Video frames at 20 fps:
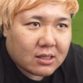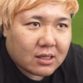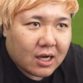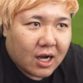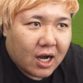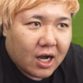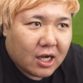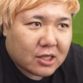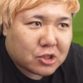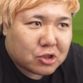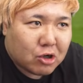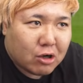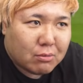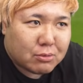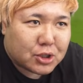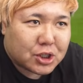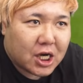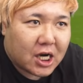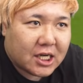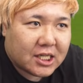ああ勝
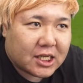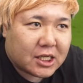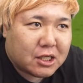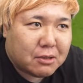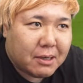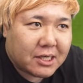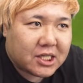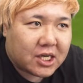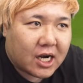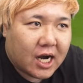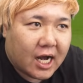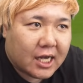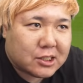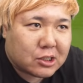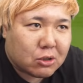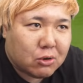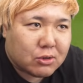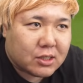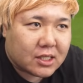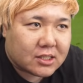負仕掛けてきましたかあ
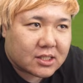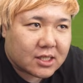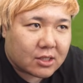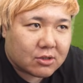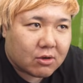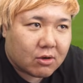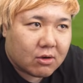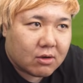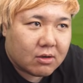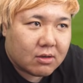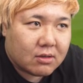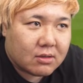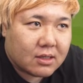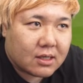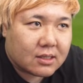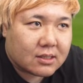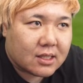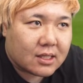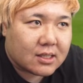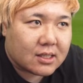そうですかと立て立
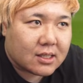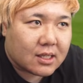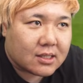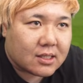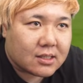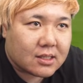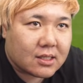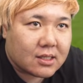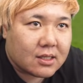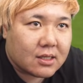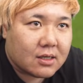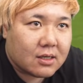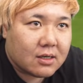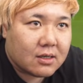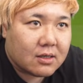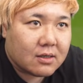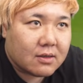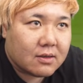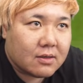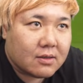て
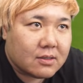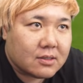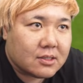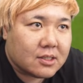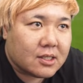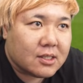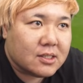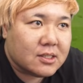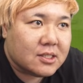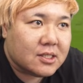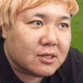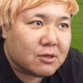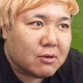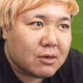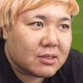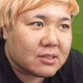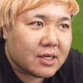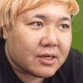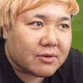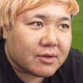全然
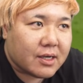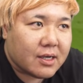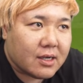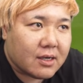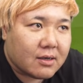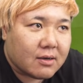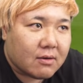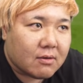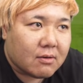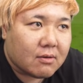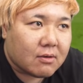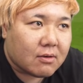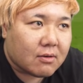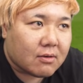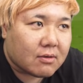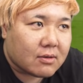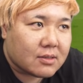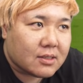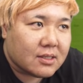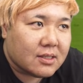怖くないよね
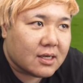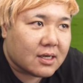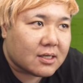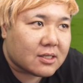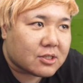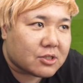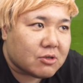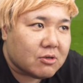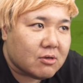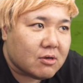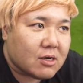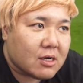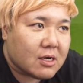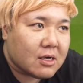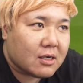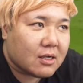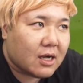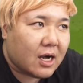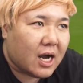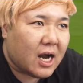うんで中でしょ
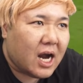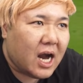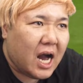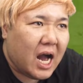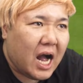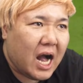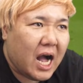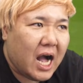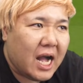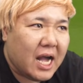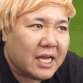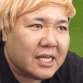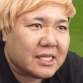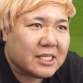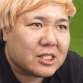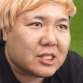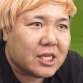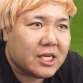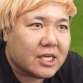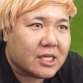ああ行
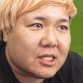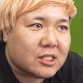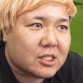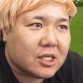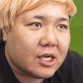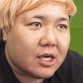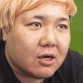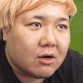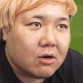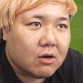き過ぎ行き過ぎ